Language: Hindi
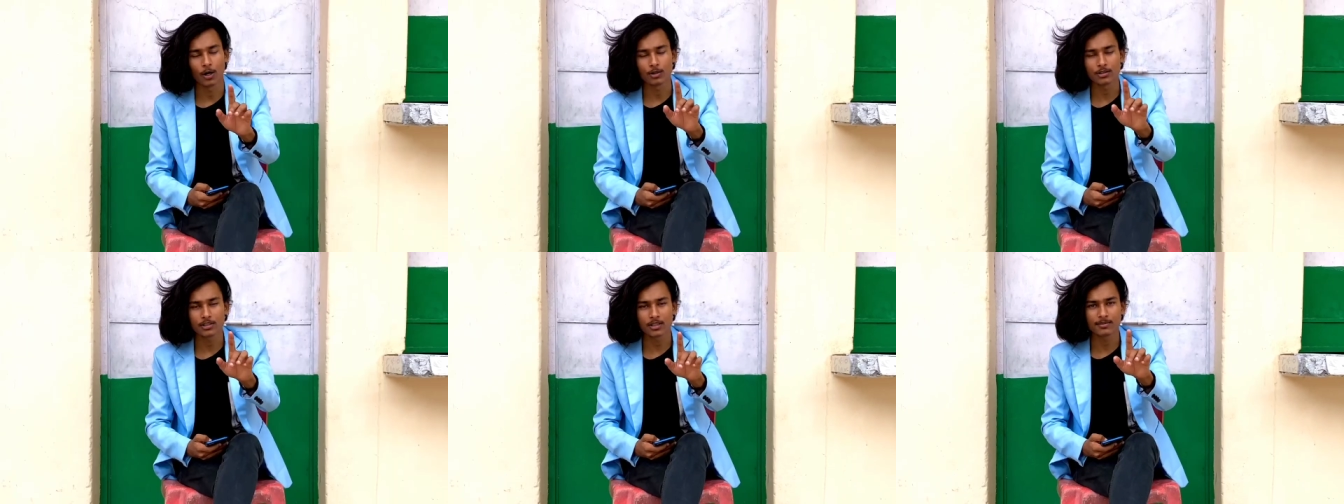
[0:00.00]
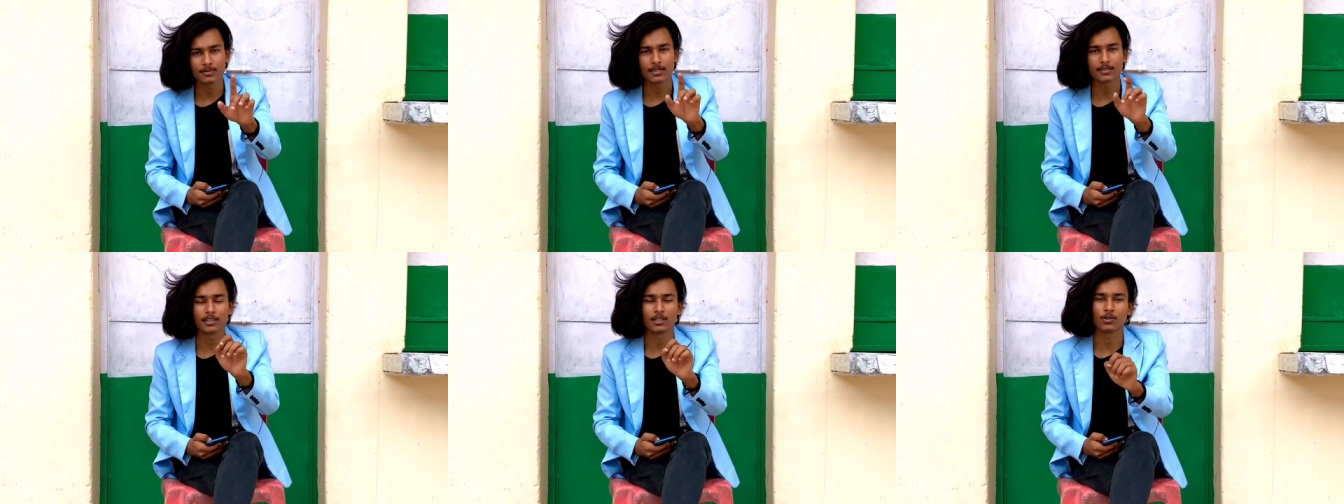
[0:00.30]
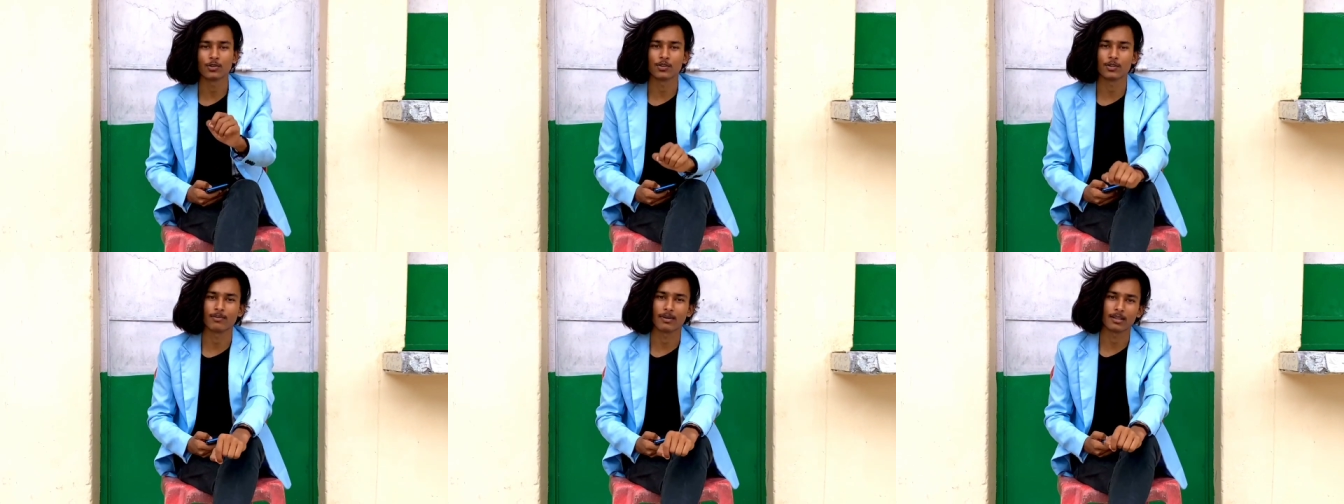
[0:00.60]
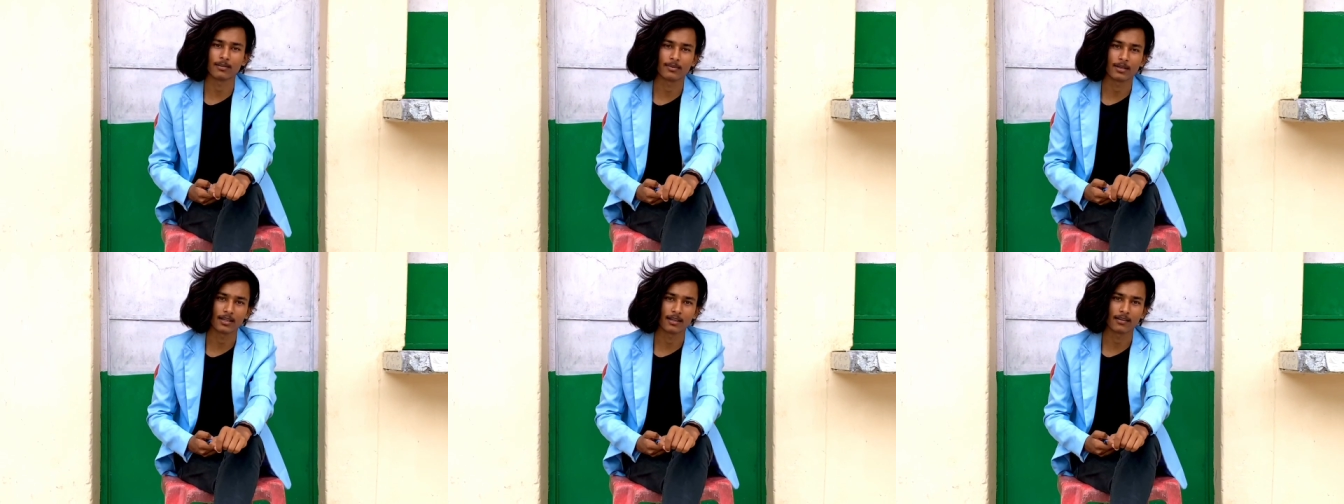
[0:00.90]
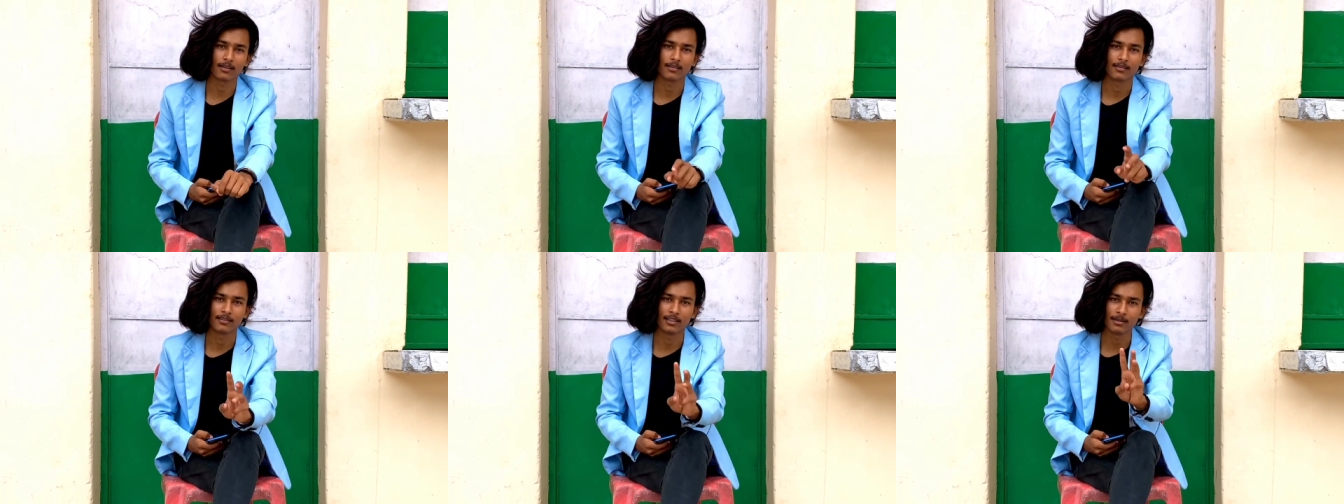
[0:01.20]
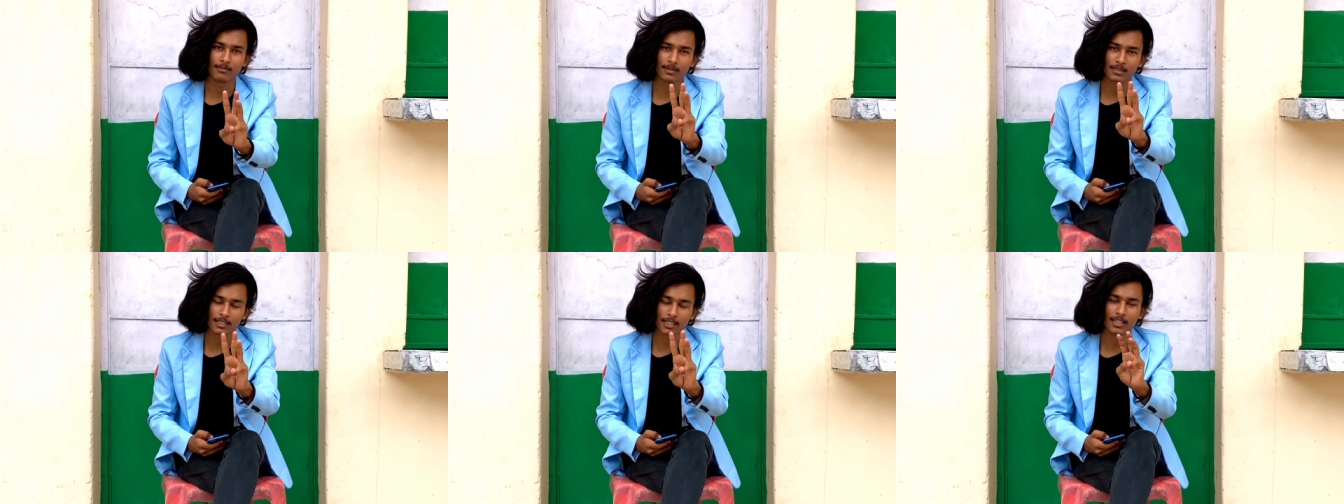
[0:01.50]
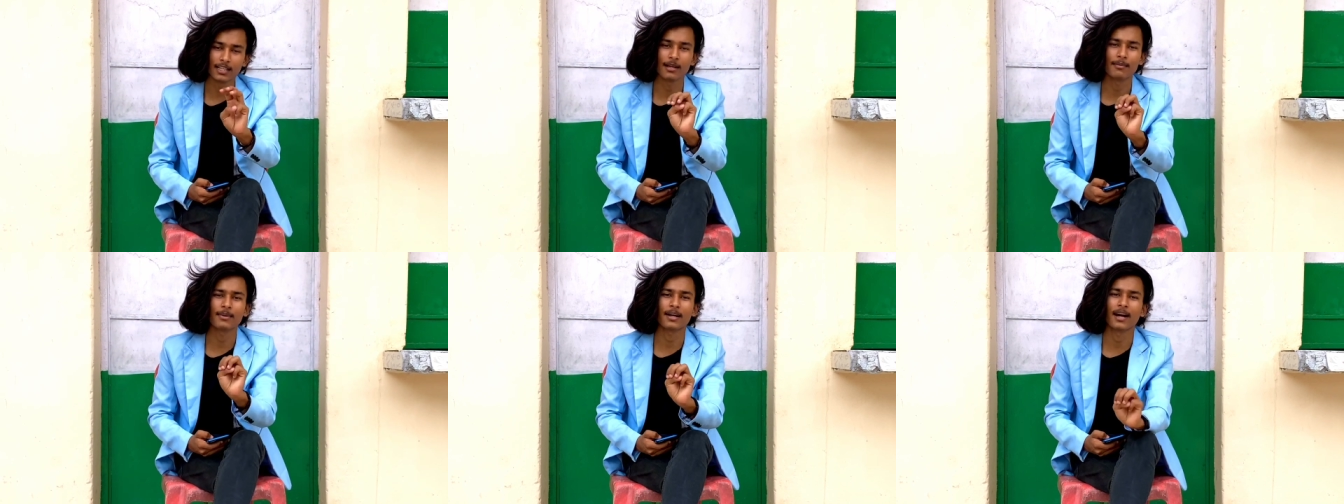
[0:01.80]
और सबसे जरूरी बात बेटा दिन में तीन
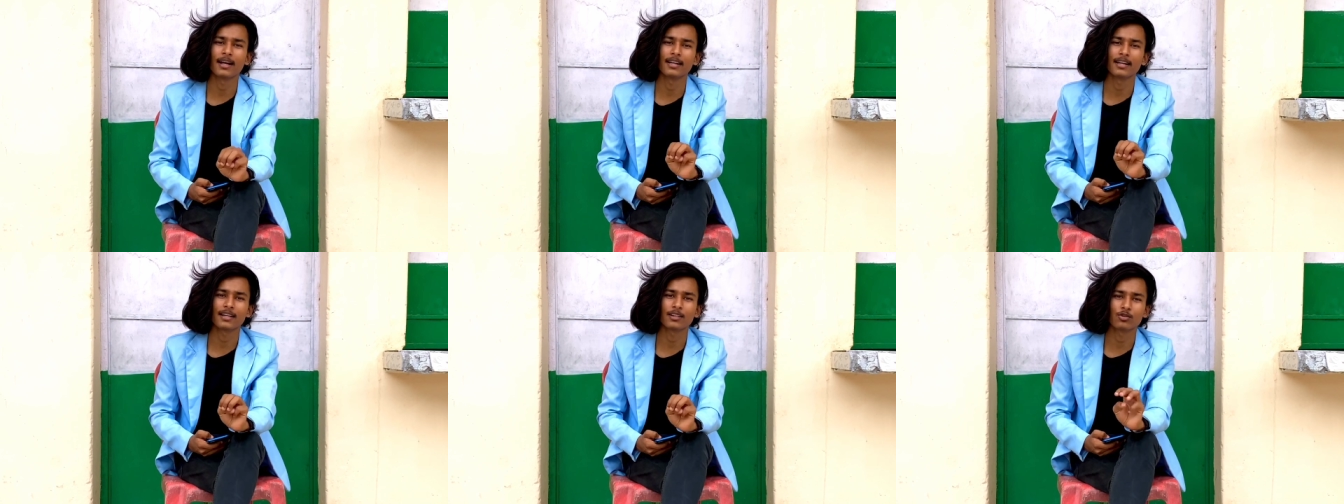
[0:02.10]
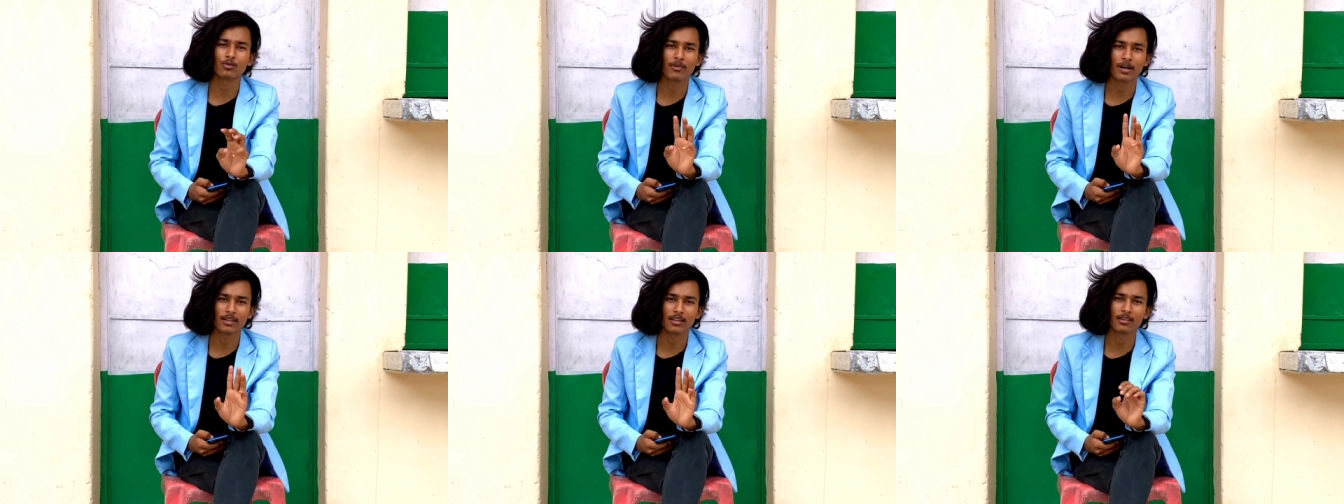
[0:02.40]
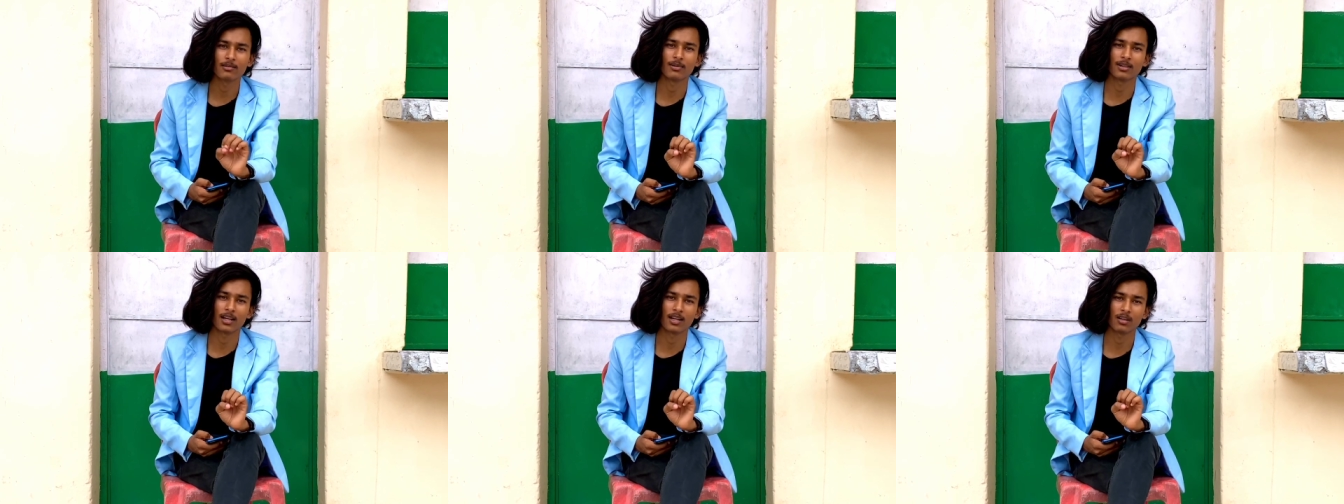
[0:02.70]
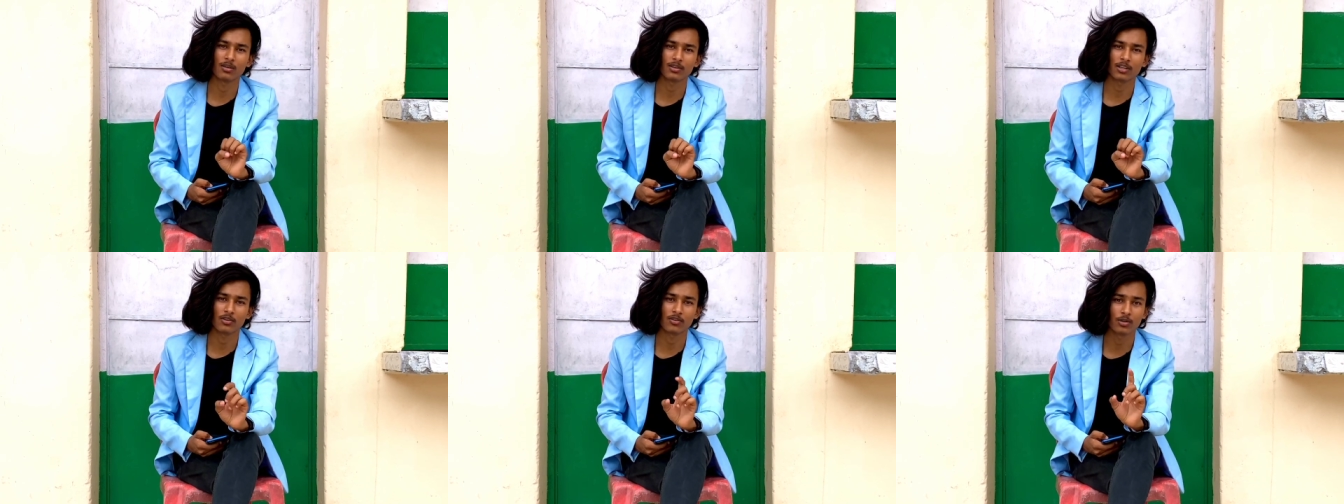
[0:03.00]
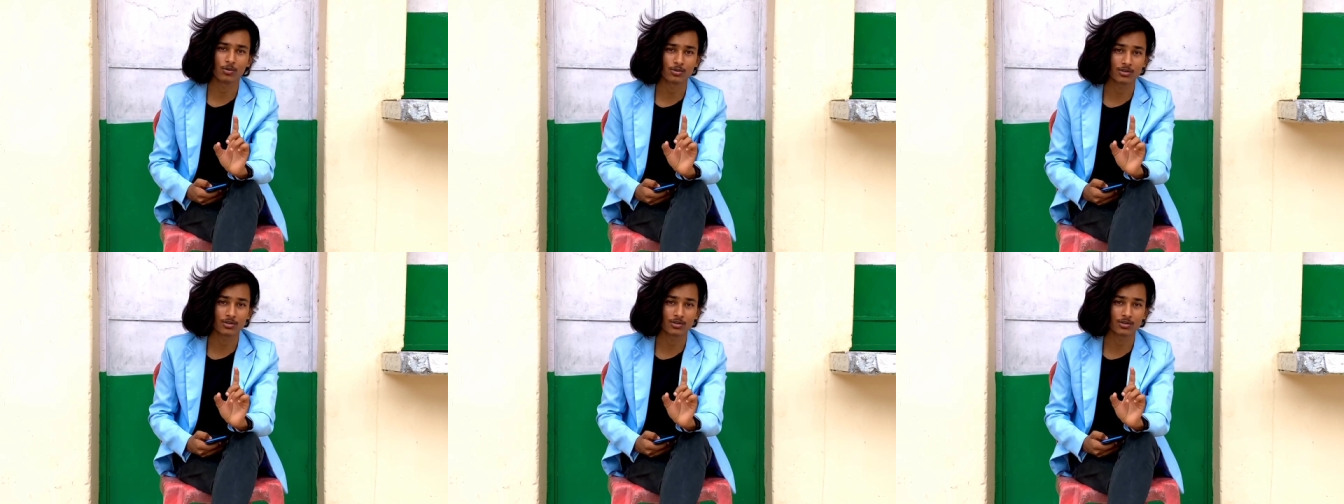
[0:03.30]
टाइम खाने का तुम आदत बना लो क्योंकि